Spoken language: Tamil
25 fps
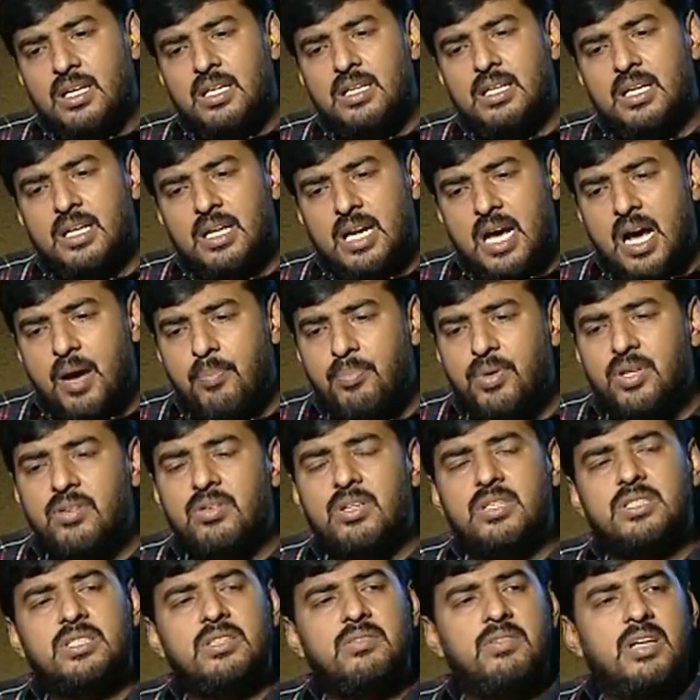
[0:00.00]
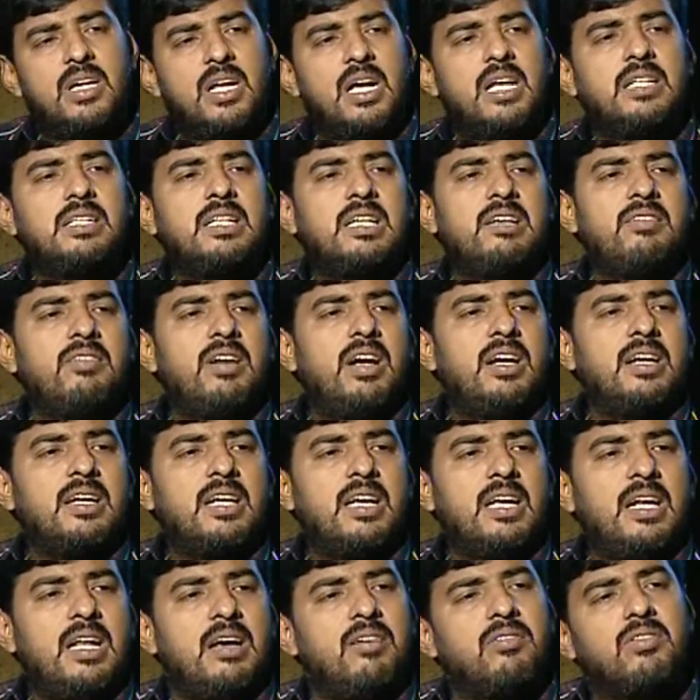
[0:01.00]
இந்த நாற்பது வருஷம் வனாந்திர
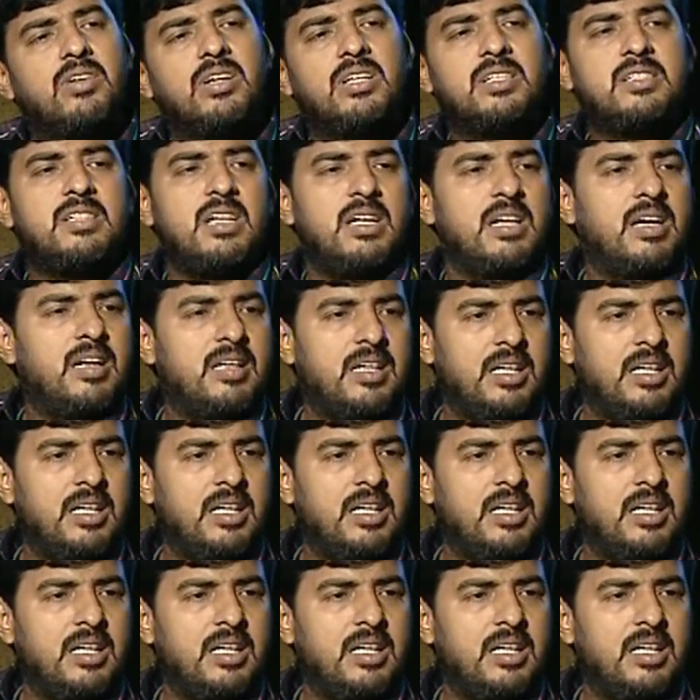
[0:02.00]
வாழ்க்கையில் அவங்களுக்கு சில